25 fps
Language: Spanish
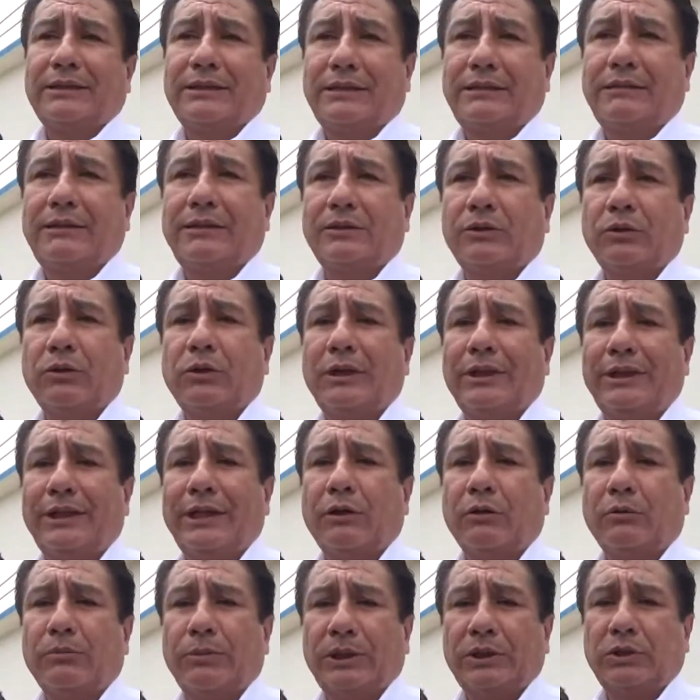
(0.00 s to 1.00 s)
casi todo el
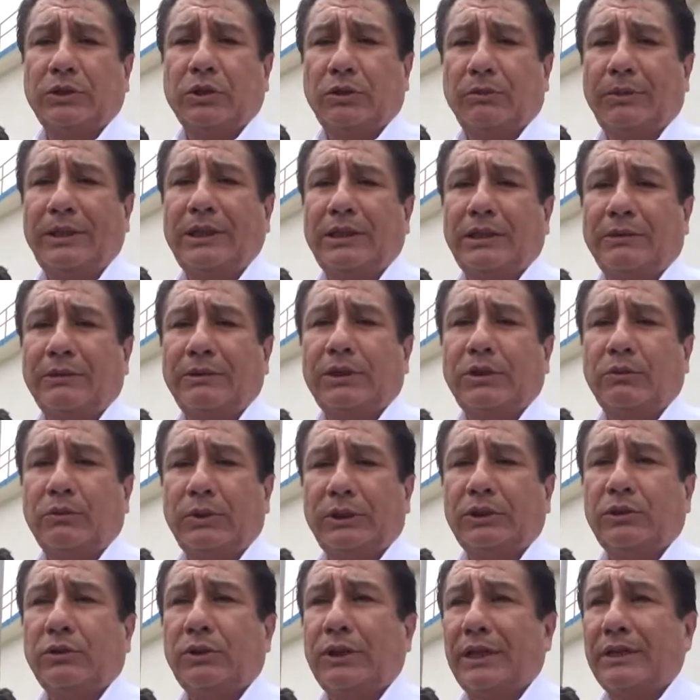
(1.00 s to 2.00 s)
día completo, de 20 a
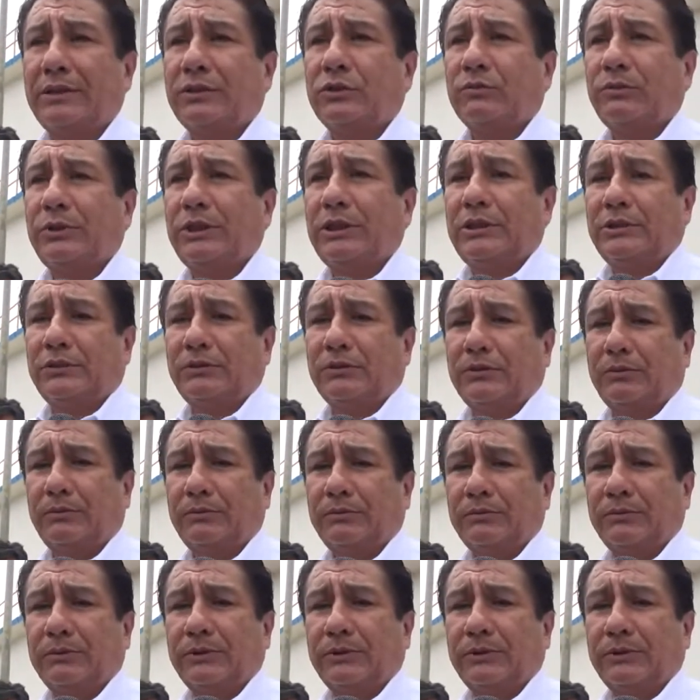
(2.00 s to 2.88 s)
24 horas de suministro.